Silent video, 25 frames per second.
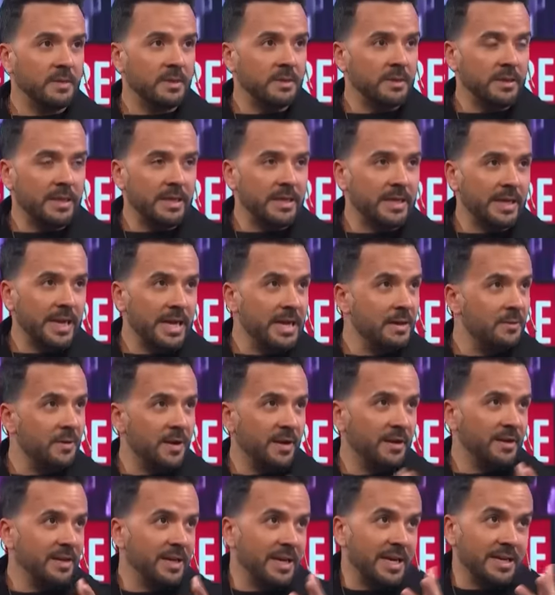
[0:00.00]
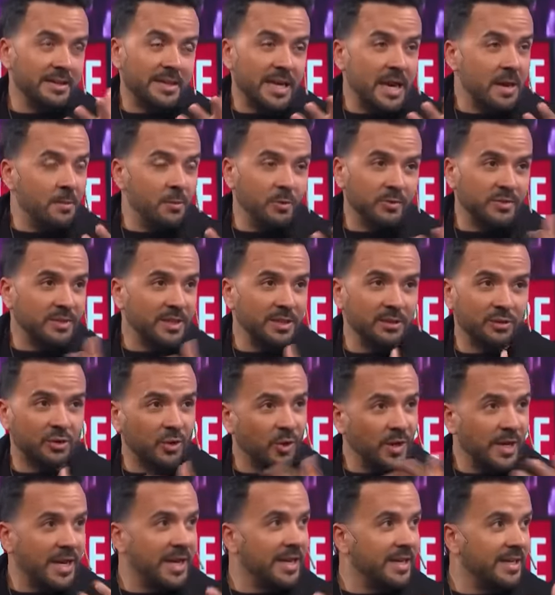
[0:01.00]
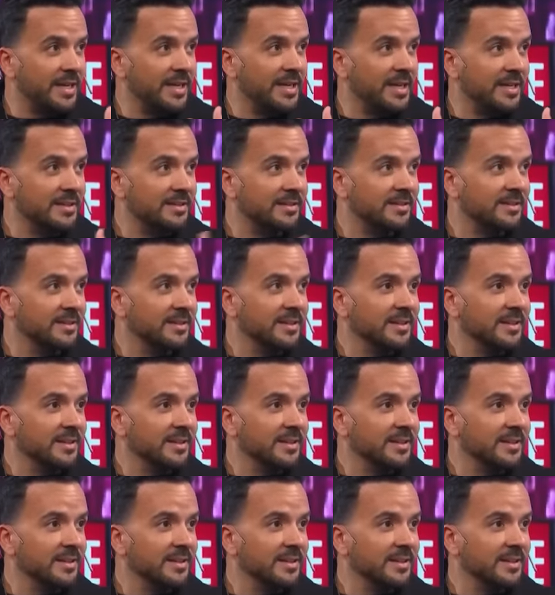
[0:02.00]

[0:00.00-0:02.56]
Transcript: increíble. Y cantábamos en todas las esquinas.